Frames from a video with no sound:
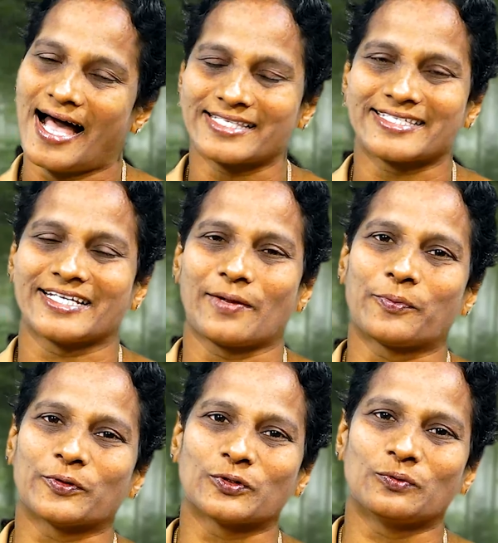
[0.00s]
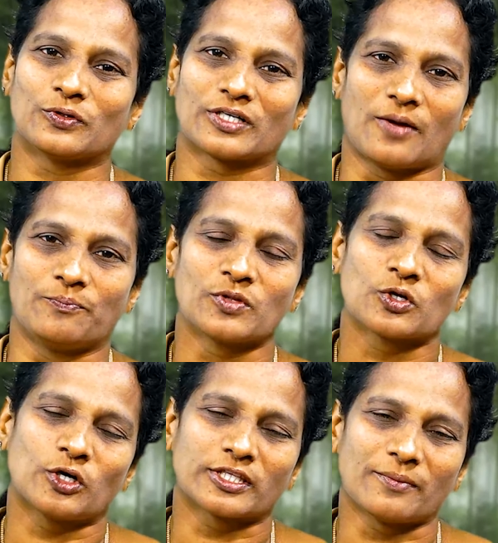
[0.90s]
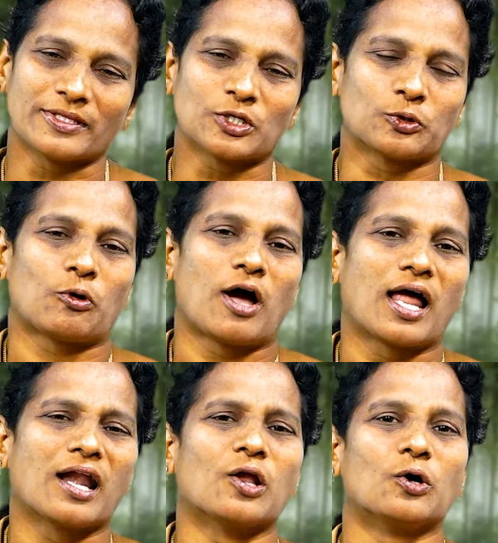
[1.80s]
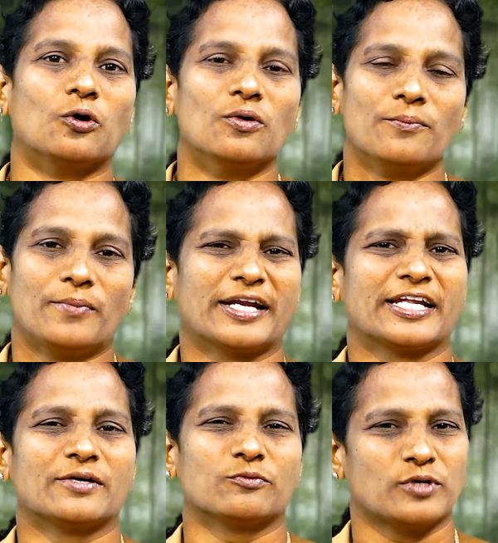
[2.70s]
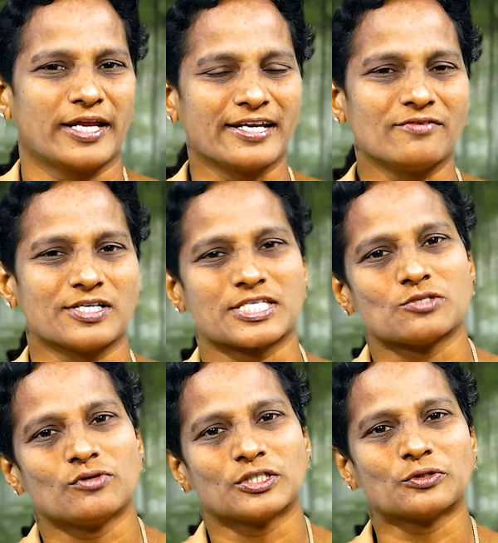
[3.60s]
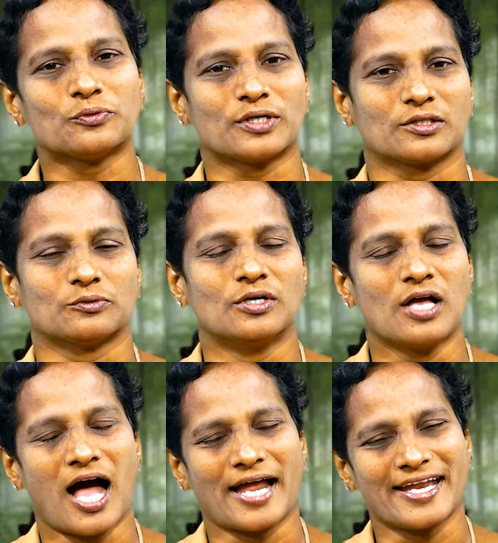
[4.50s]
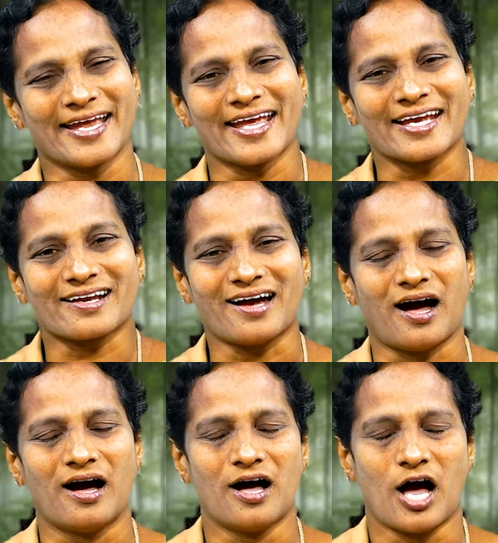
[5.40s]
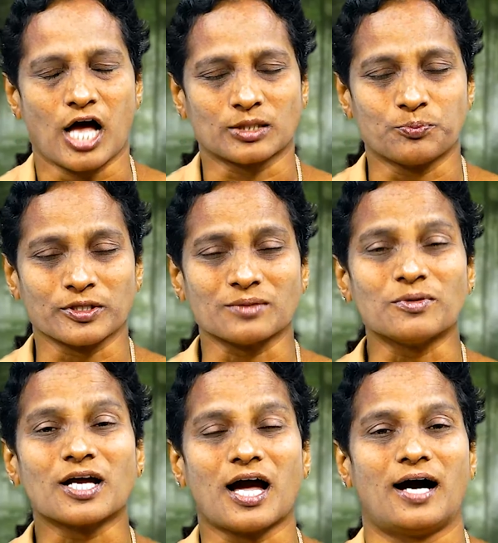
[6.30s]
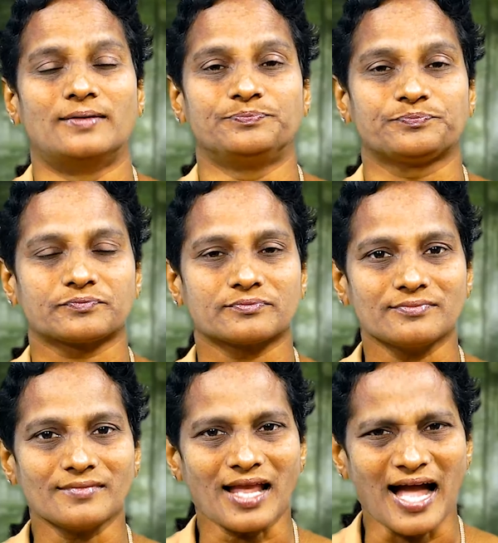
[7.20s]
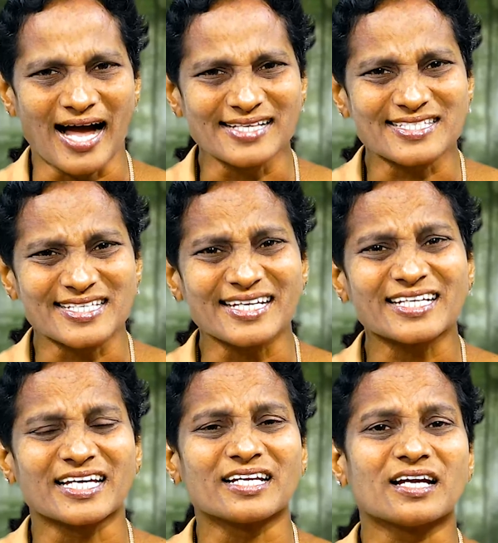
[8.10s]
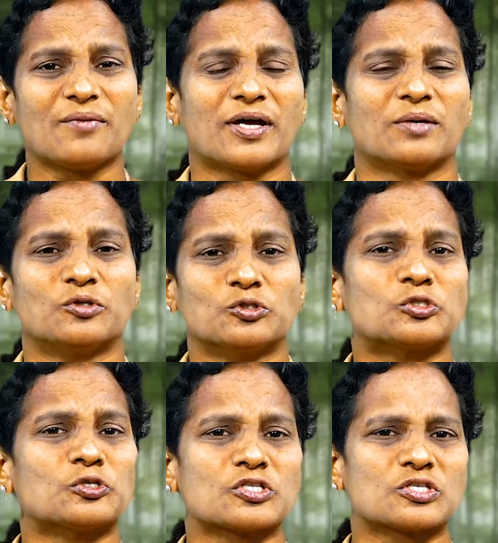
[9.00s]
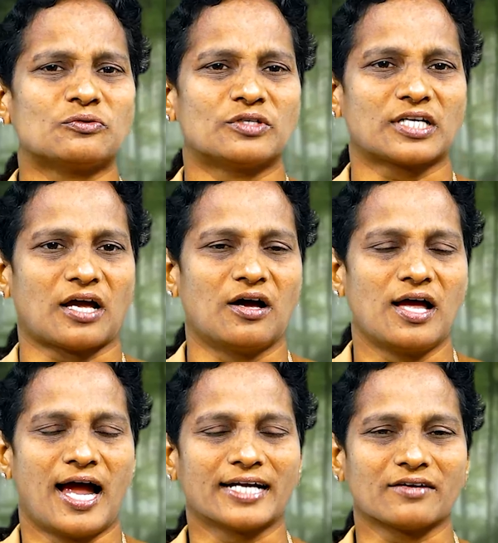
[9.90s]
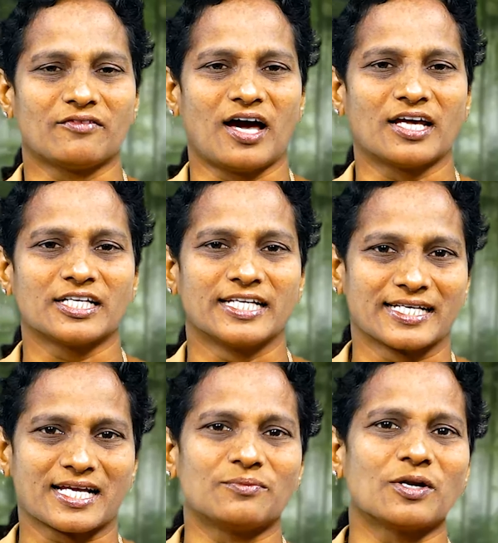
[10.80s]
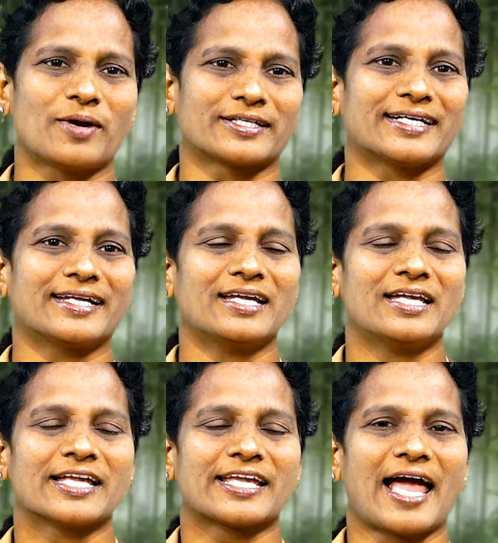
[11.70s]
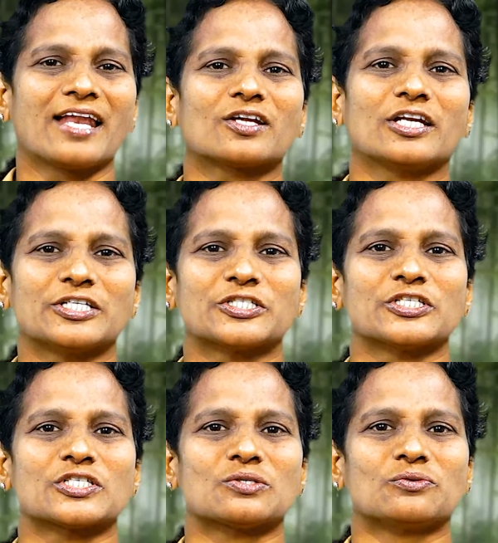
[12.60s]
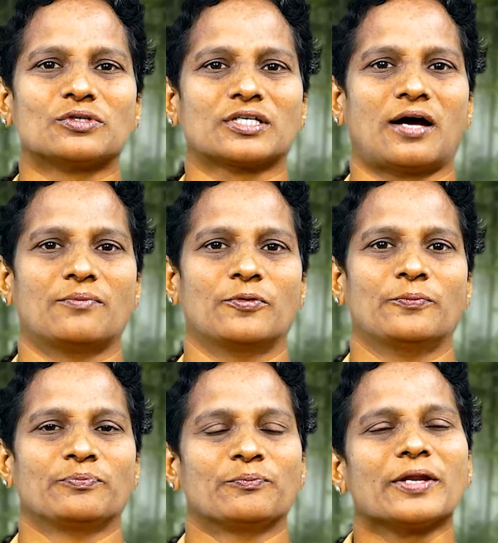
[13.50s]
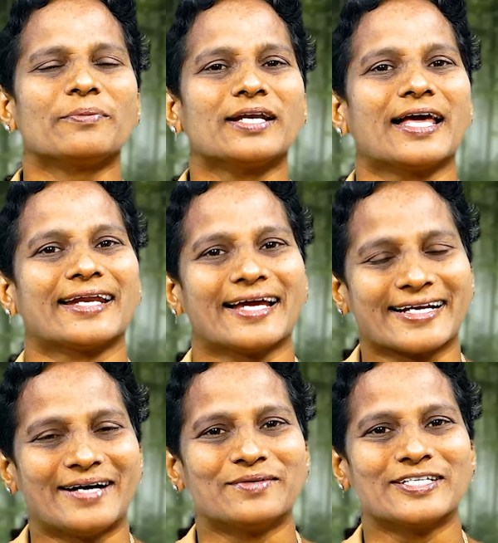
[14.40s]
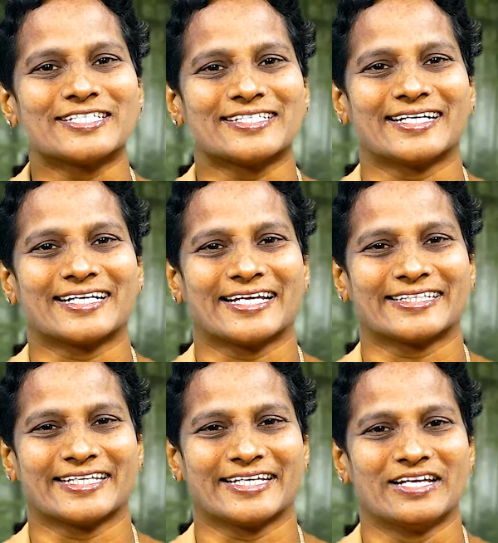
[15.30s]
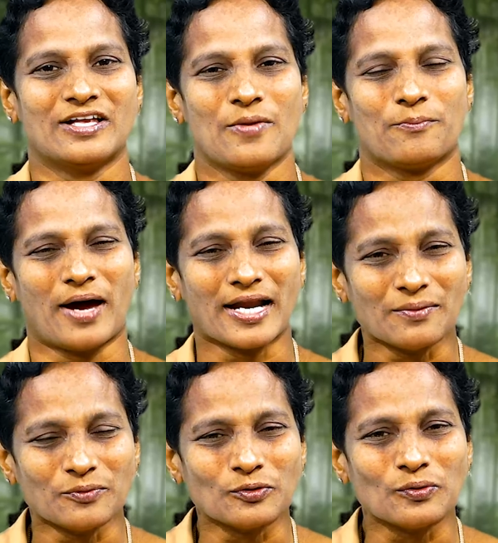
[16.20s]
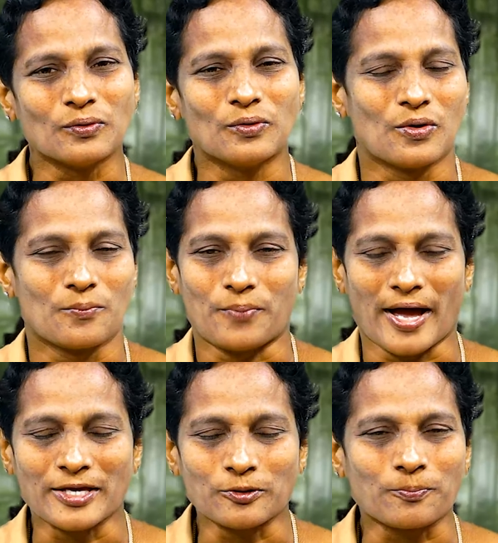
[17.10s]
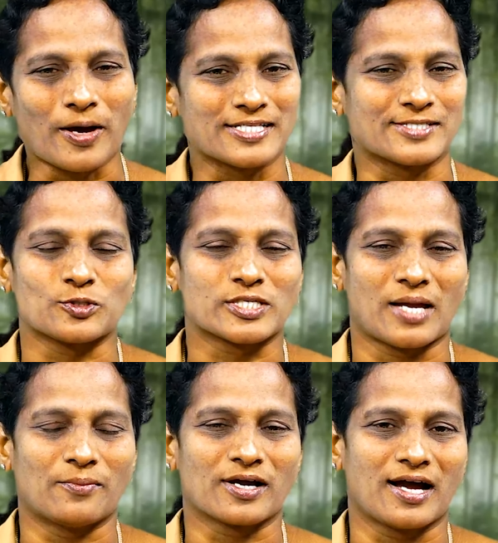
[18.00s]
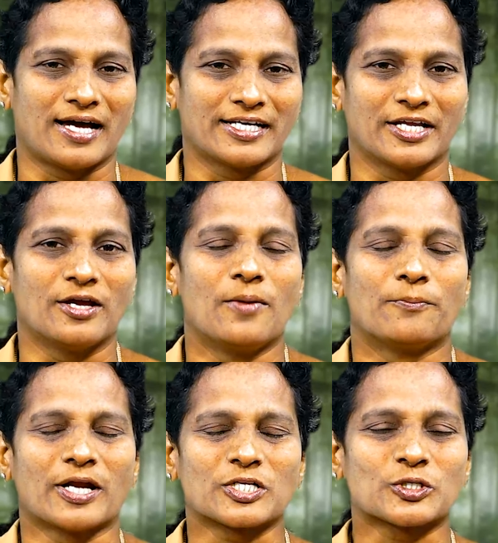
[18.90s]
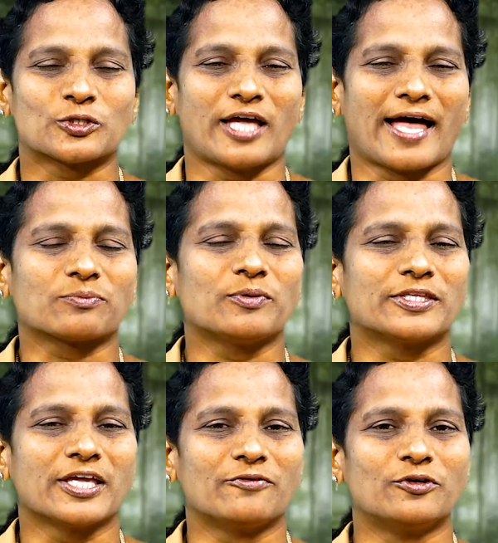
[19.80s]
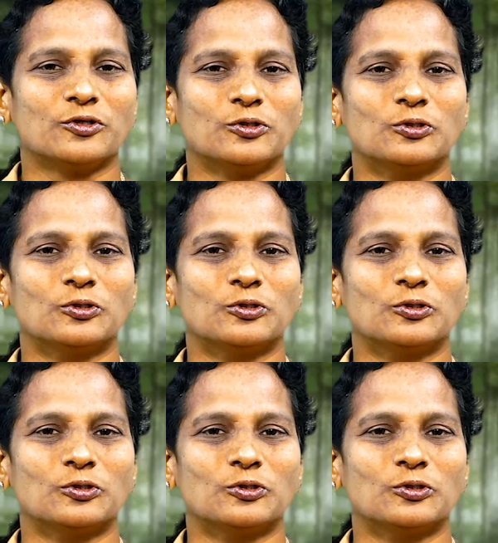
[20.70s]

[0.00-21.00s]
ఆశ్చర్యపోతూ ఉంటాం కొంతమంది గృహాల్లో మరి లేని వస్తువు అంటూ ఉండదు అనేక అద్భుతముగా ఆశ్చర్యకరంగా మనము చూస్తూ ఉంటాం అంటే వారి ఇన్కమ్ను బట్టి క్యాలిక్యులేట్ చేస్తూ ఉంటాము ప్రీవిడ్లారా గమనించినట్లయితే మనము పై రూపాయలు చూస్తాము కానీ పరిశుద్ధాత్మ దేవుడు